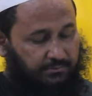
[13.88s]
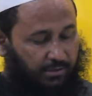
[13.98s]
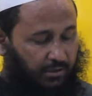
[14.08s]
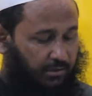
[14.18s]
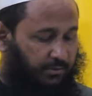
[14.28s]

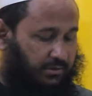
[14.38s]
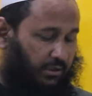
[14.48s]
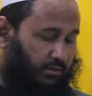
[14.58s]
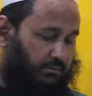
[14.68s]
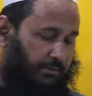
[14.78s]
বারো এবং
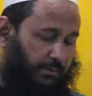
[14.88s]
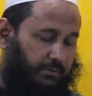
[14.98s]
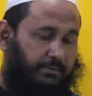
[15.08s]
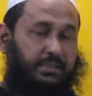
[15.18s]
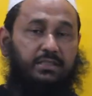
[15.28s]
তেরো নম্বর
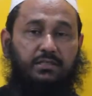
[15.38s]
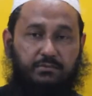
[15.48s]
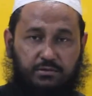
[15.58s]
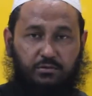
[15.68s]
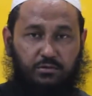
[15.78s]
প্রবলেম এটা দিয়ে
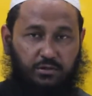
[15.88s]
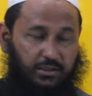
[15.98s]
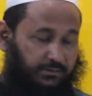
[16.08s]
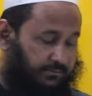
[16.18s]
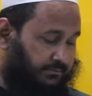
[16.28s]
আমরা শুরু করি